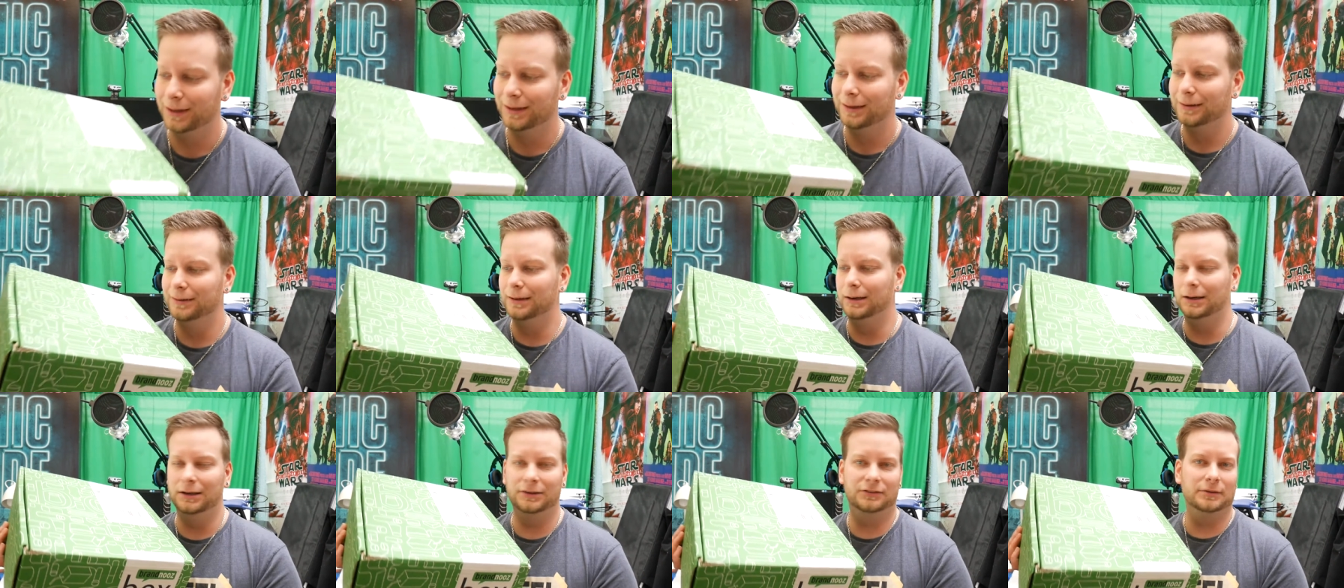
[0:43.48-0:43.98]

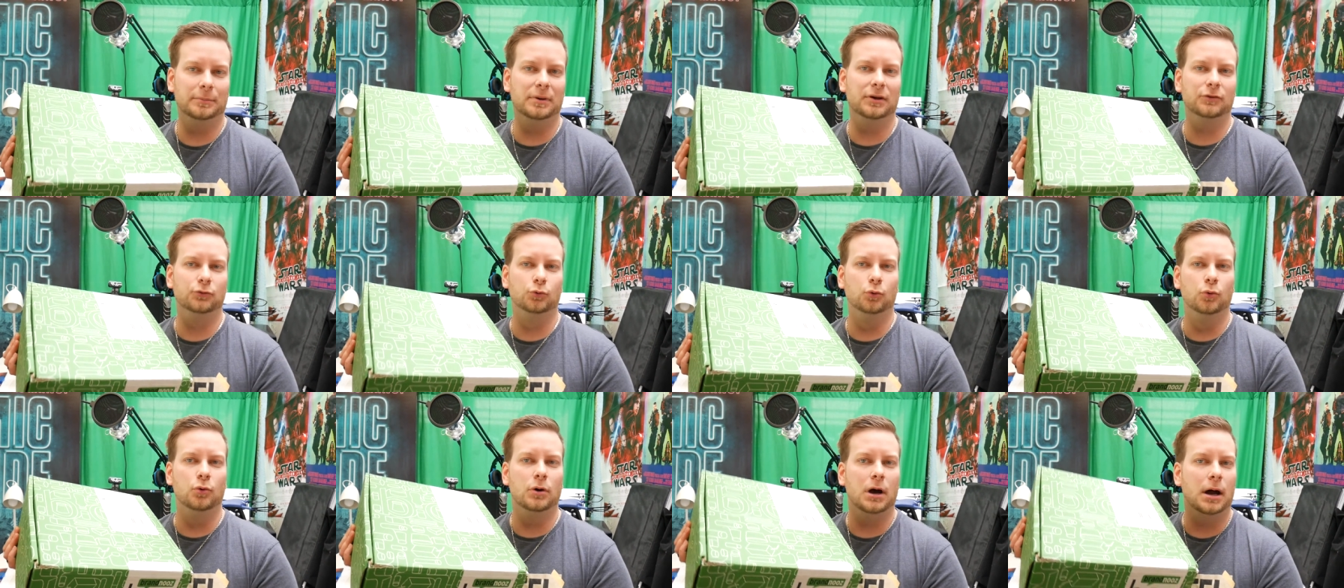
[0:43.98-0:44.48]
Ja, ich sag mal
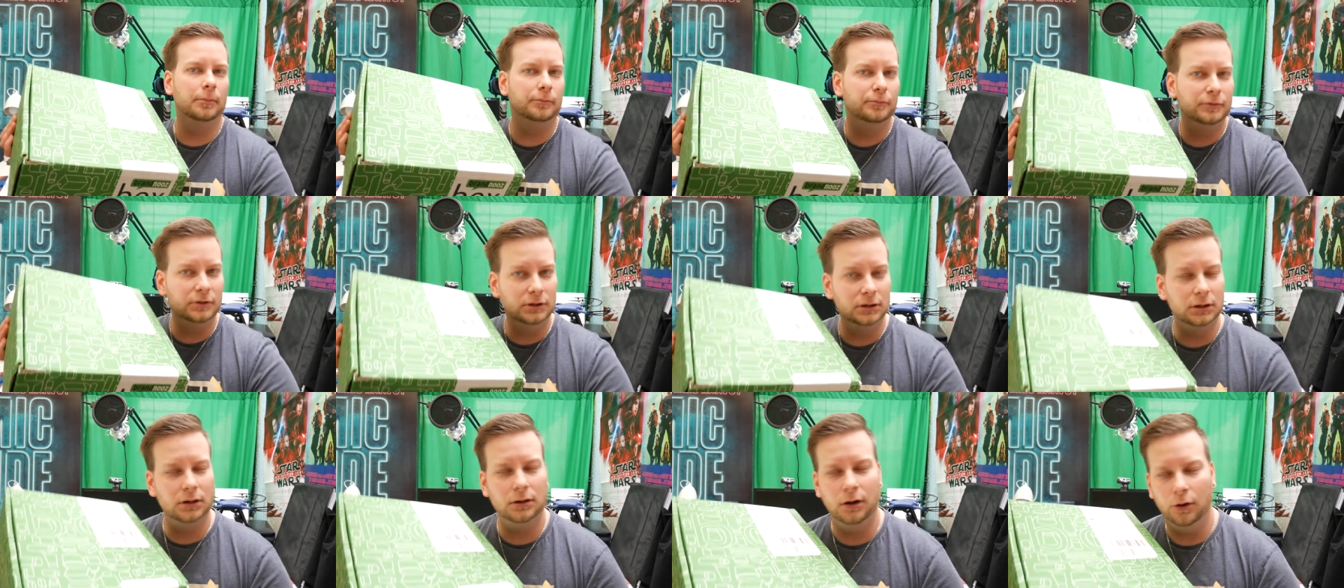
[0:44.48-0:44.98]
so, ein
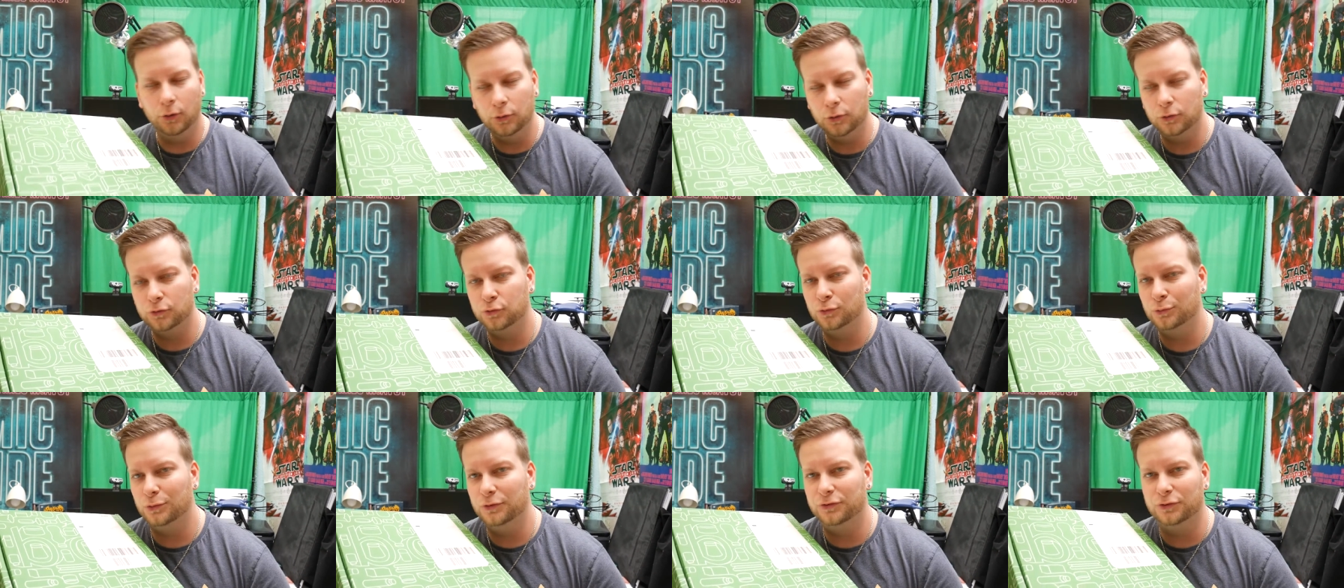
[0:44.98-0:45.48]
Bier oder
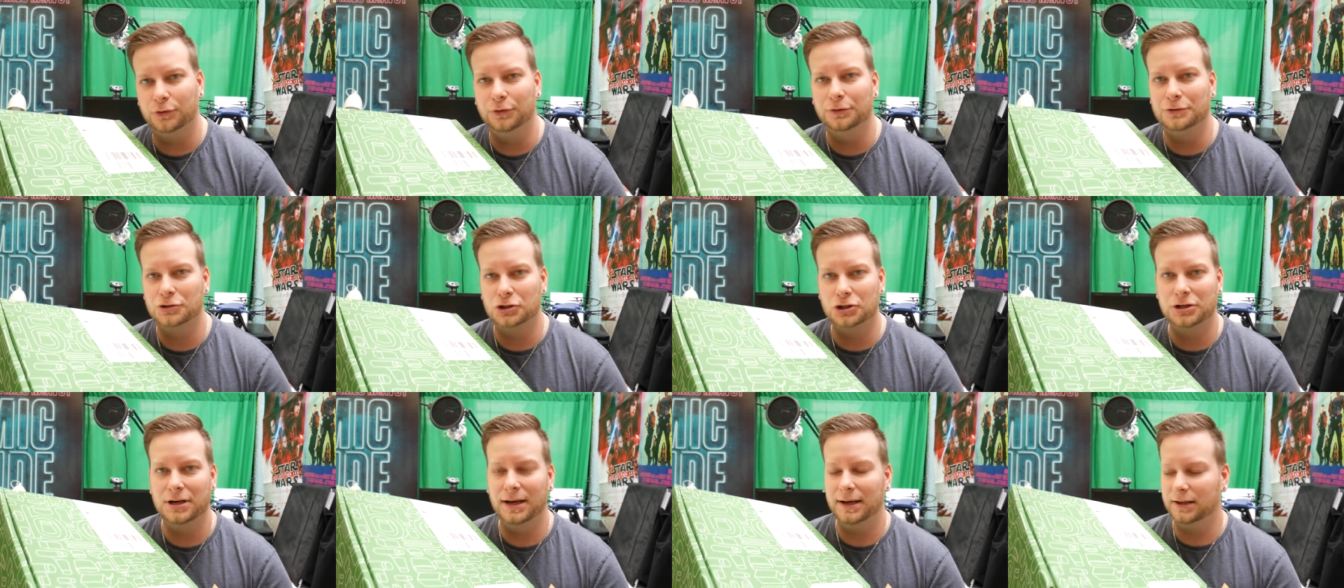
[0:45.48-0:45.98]
so ist auch nicht
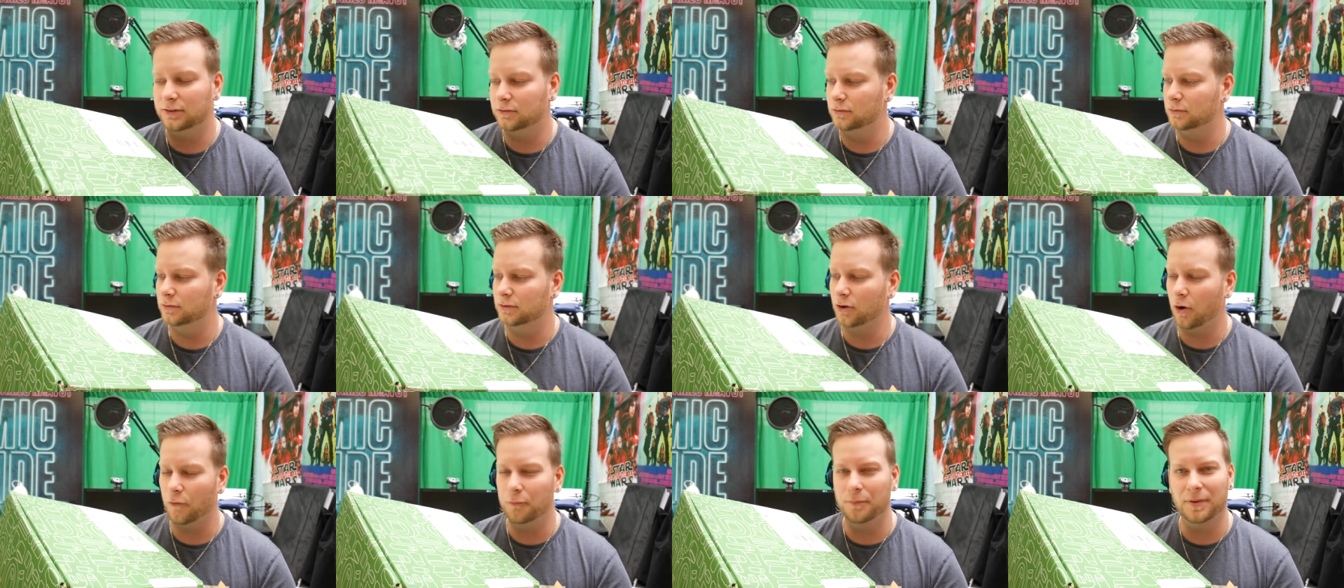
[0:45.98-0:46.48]
schlecht.
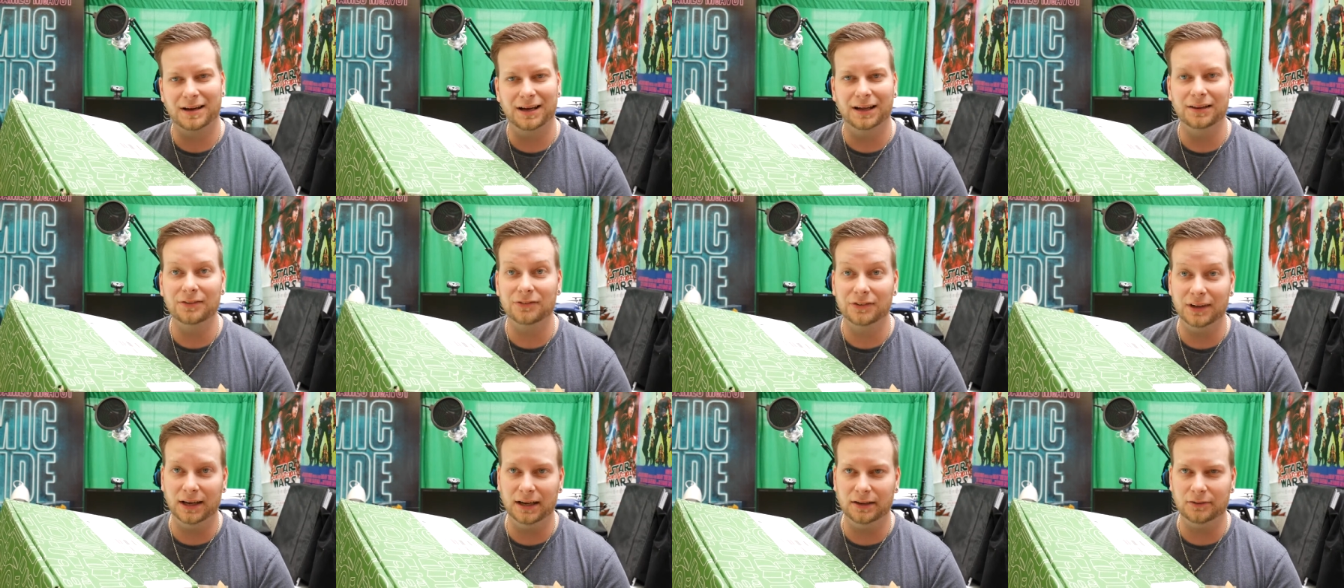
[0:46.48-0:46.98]
Ich hoffe mal kein
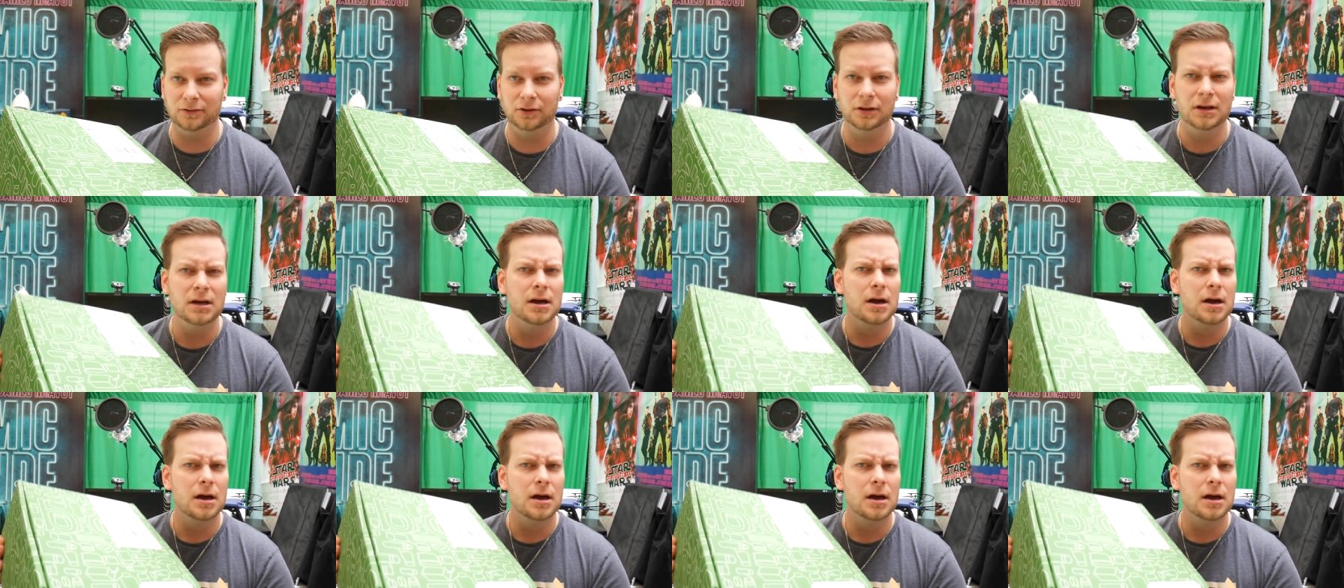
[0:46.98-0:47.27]
Sekt.